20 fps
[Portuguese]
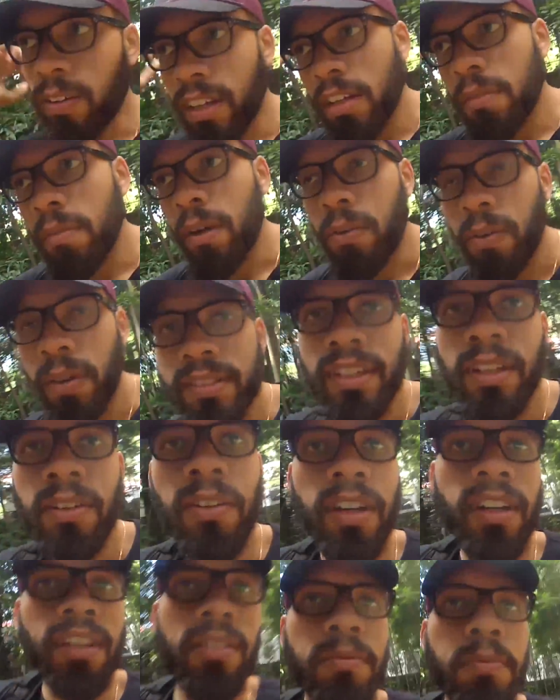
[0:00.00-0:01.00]
rolando uma coisa
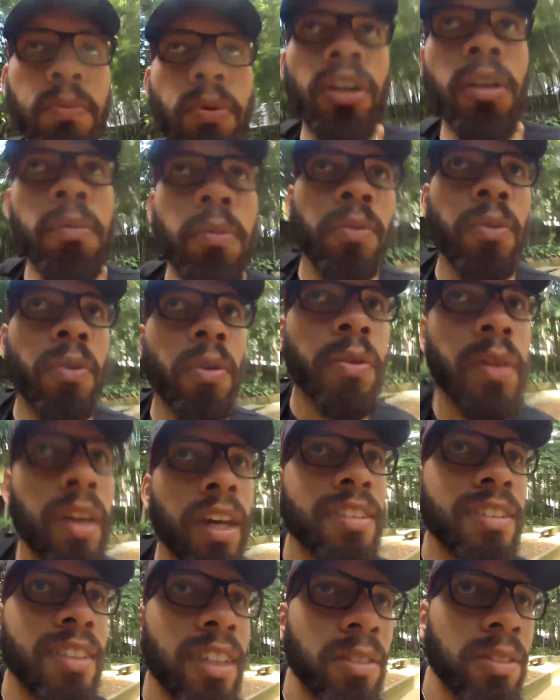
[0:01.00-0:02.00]
agora no Pokémon GO que é
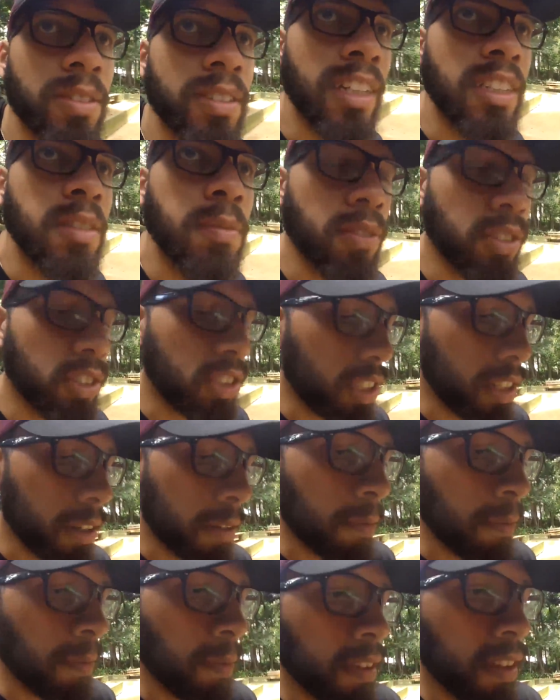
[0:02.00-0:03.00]
assim, no sétimo
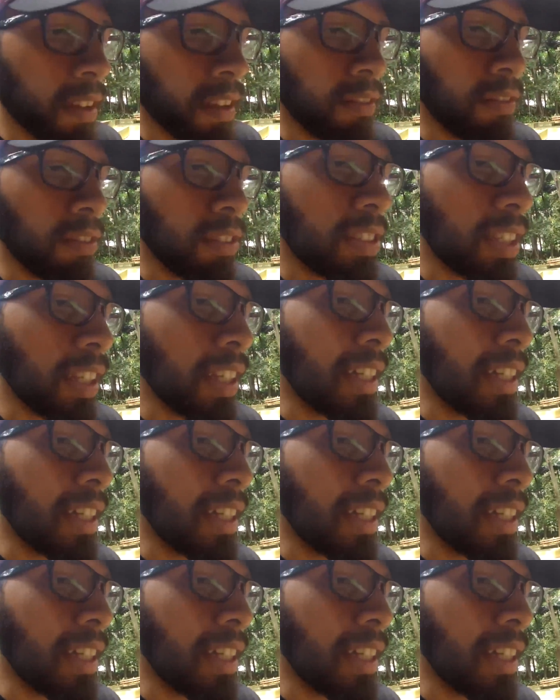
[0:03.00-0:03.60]
dia, você